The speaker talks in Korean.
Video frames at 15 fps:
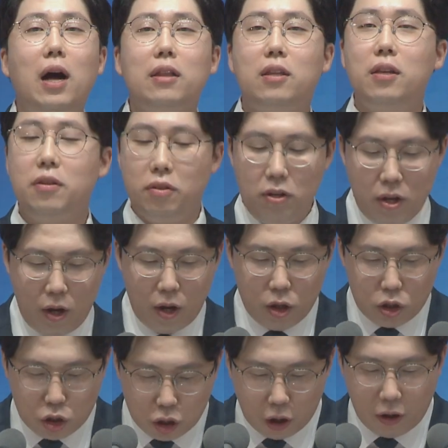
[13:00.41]
같은
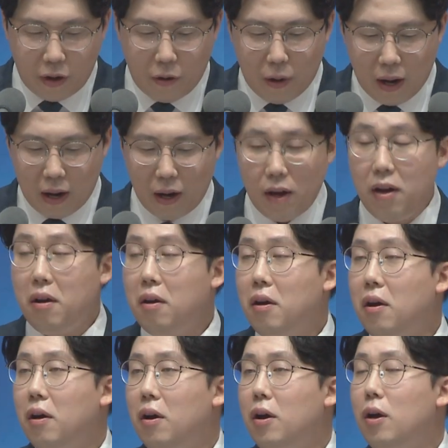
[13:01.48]
저와
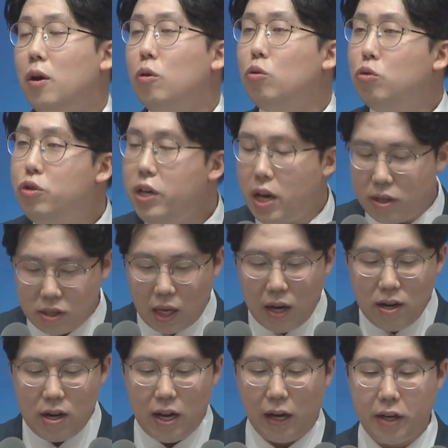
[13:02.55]
우리의
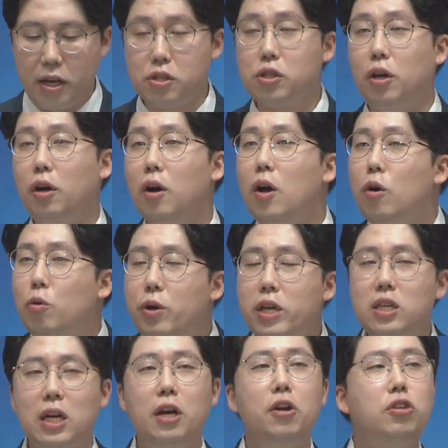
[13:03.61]
생을 향해서, 우리
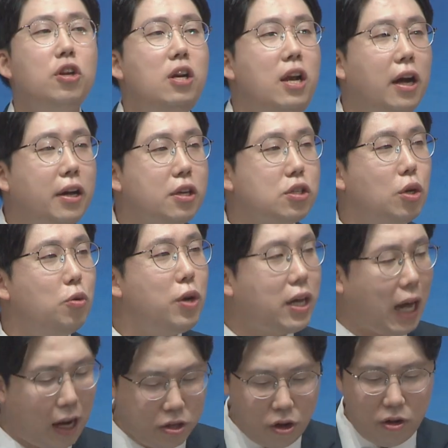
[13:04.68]
자녀들을 향해서, 우리
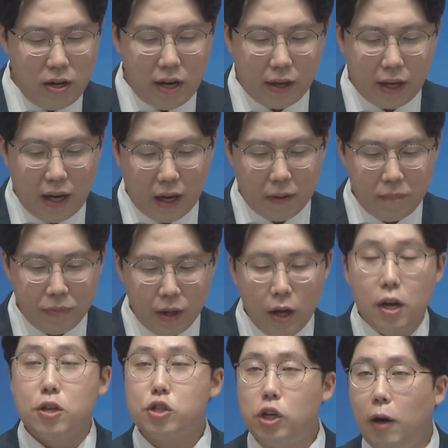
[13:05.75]
가정을 향해
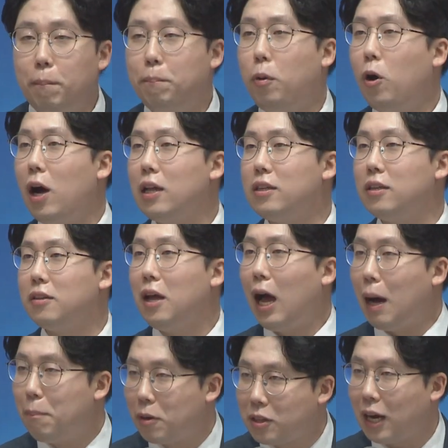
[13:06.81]
선포하듯 한번